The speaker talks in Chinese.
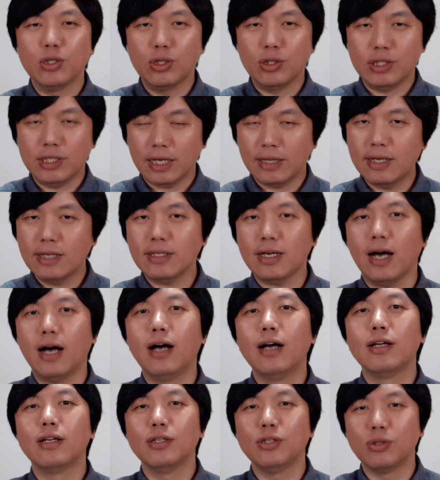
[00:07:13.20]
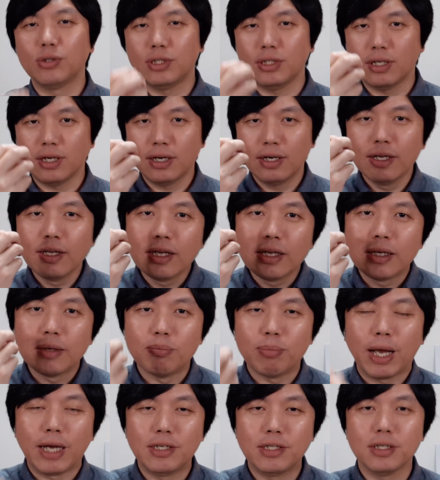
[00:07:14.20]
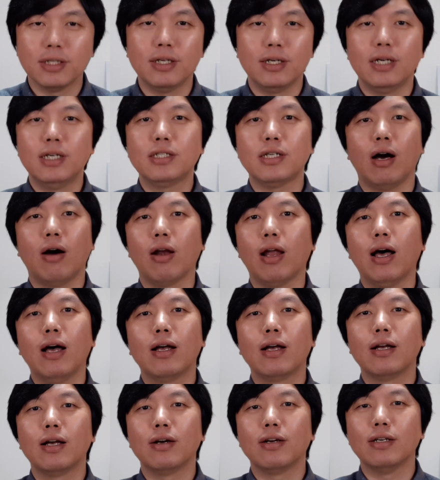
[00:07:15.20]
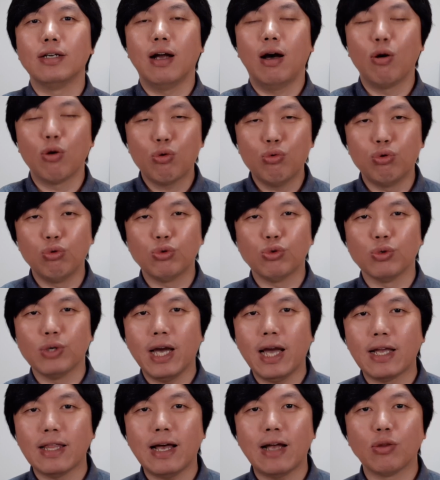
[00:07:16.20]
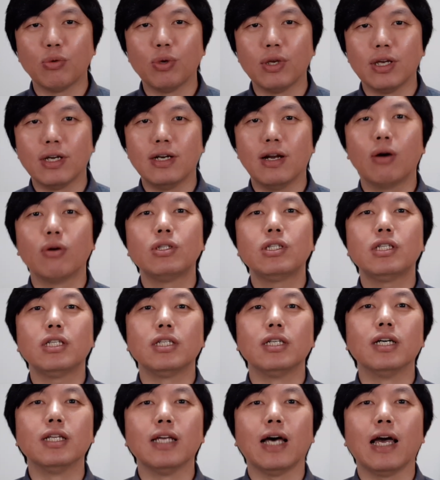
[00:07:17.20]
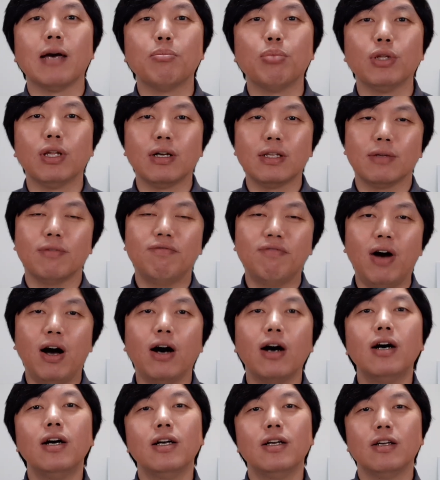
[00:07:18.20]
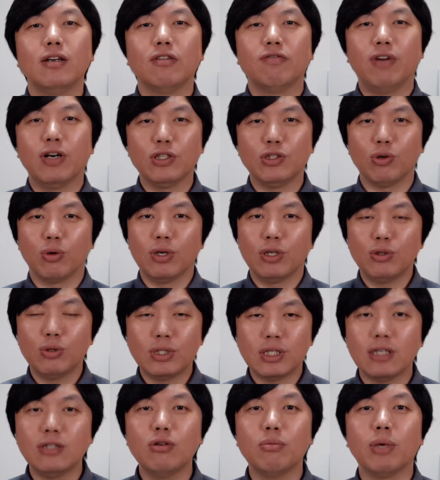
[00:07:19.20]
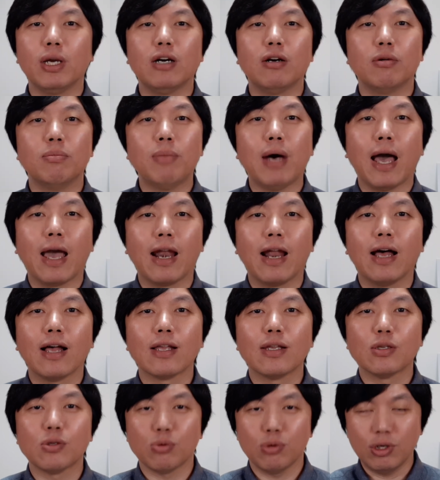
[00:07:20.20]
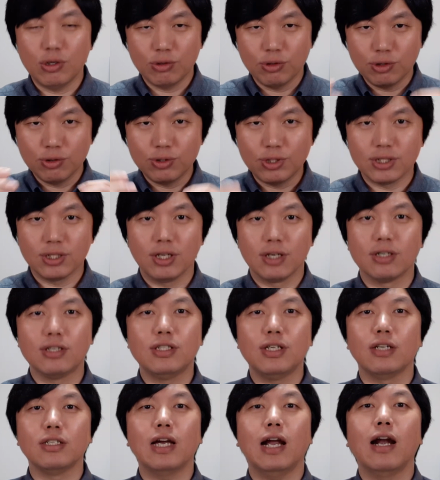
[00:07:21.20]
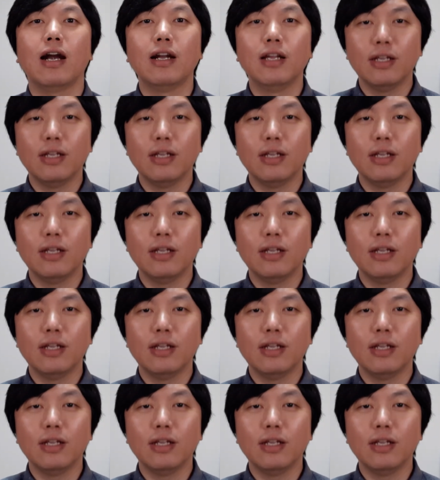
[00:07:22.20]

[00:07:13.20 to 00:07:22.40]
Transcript: 简单讲就是买车的人少了，然后库存还一大堆，然后车呢还不能放，放久了就真就没人买了，所以说就只能是降价，